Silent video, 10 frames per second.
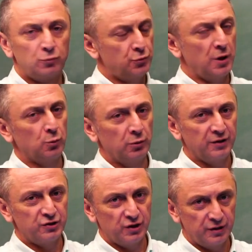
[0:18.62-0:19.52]
dotanul
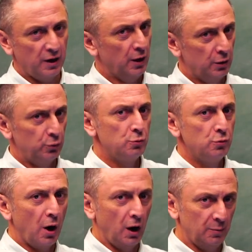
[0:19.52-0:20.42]
Lazca'da
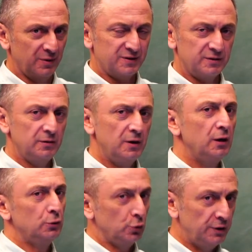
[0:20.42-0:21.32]
gün ağarması,
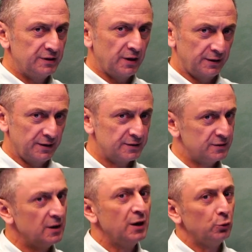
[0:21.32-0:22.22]

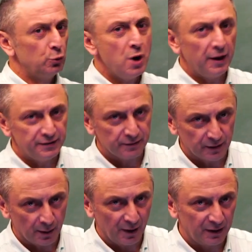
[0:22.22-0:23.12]
dogitanas,
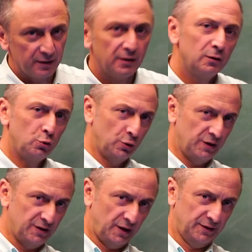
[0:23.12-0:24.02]
günaydın demek.
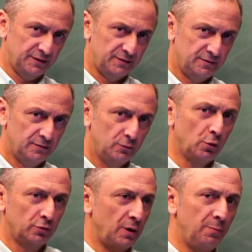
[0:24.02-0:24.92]
Dogitanas.
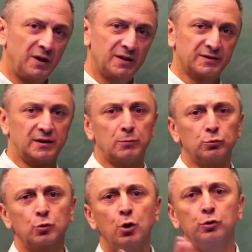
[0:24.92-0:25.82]
Doğrudan bir insana bunu